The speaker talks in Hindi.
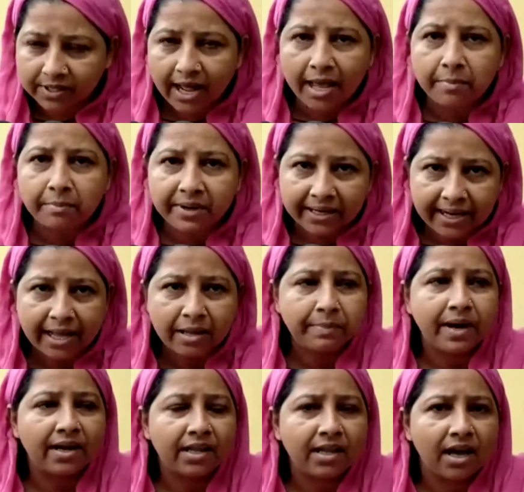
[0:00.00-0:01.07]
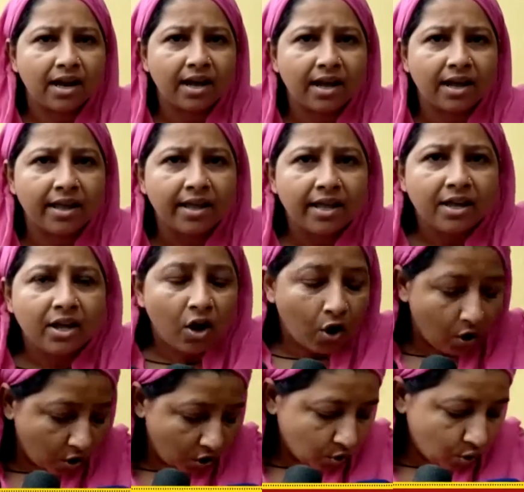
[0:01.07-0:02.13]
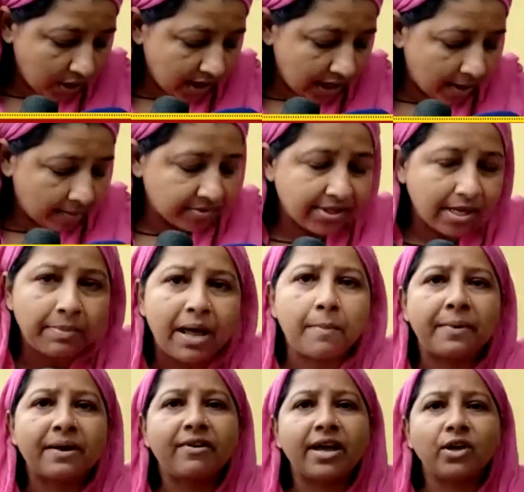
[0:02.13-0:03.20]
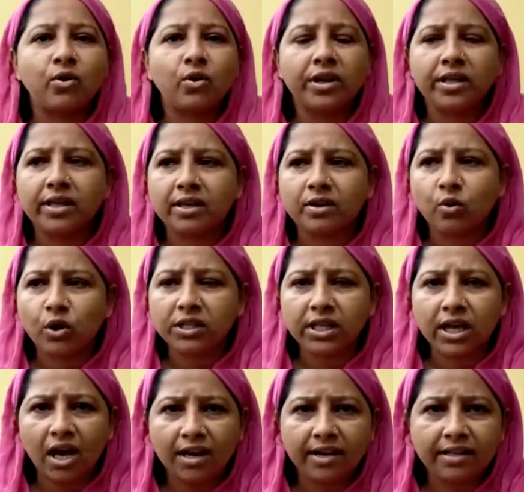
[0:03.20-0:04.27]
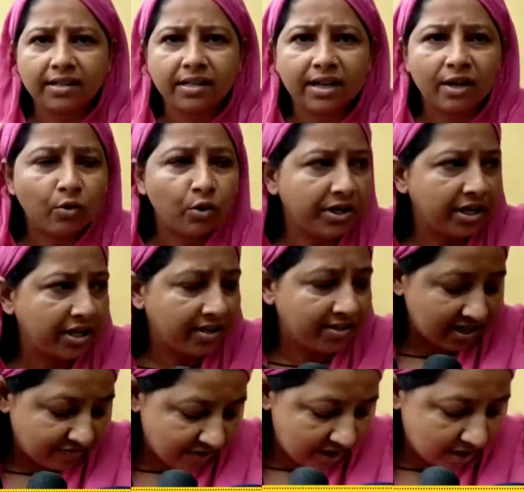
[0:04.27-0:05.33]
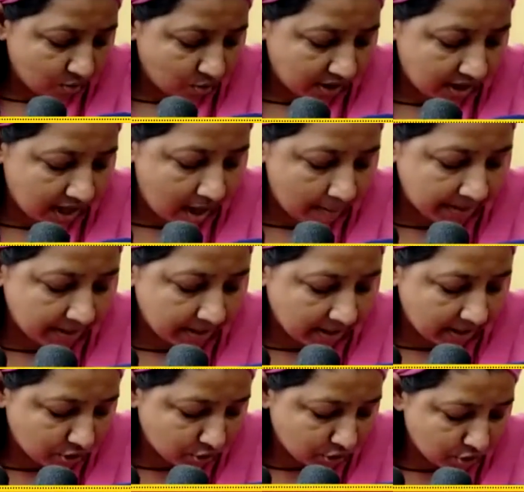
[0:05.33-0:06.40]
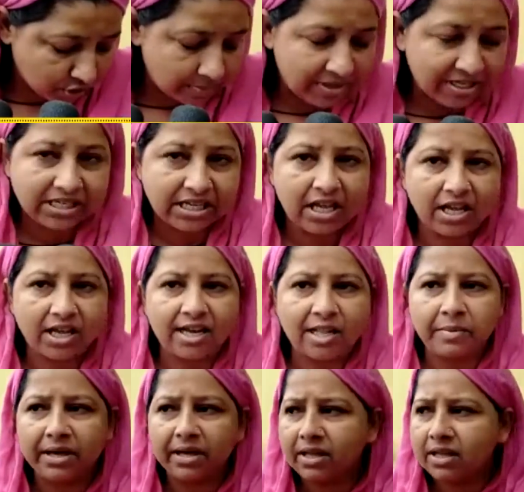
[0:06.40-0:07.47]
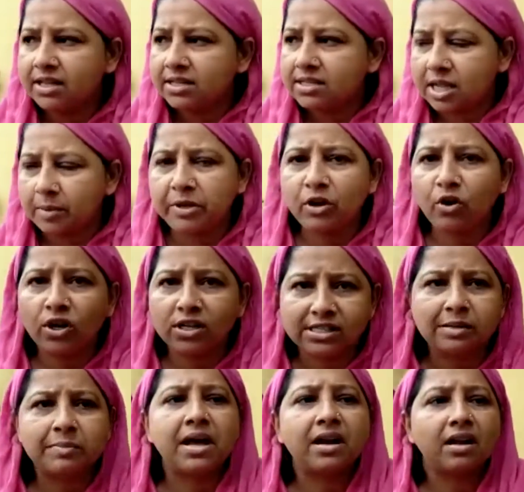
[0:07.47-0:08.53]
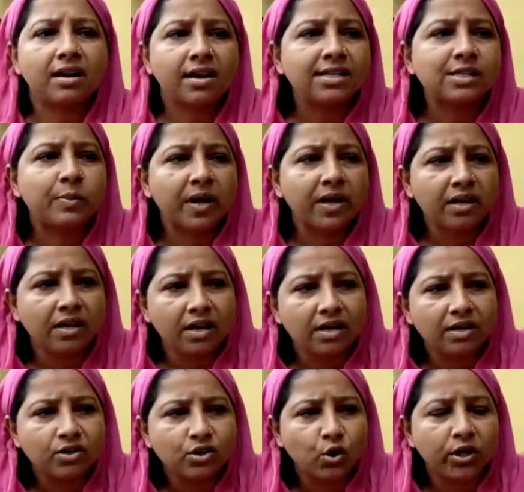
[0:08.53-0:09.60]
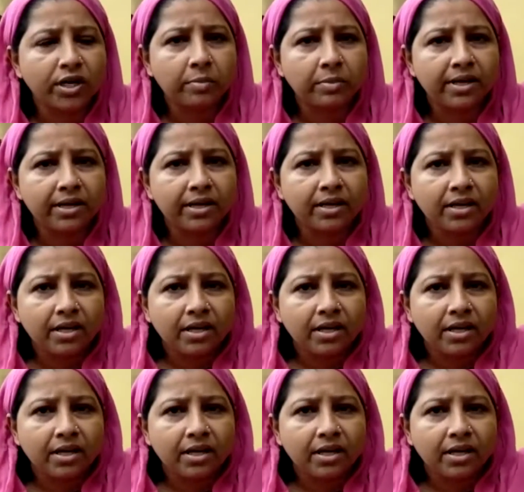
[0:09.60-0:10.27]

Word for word: टाइम बेटाइम पानी आ रहा है और कोई सब लापरवाही हो रही है कोई ध्यान नहीं दे रहा है कोई टंकी की सफाई नहीं हो रही है आप ये देखें छोटे छोटे बच्चे हैं गली में सभी लोग इस्तेमाल कर रहे हैं इस पानी का छोटे बड़े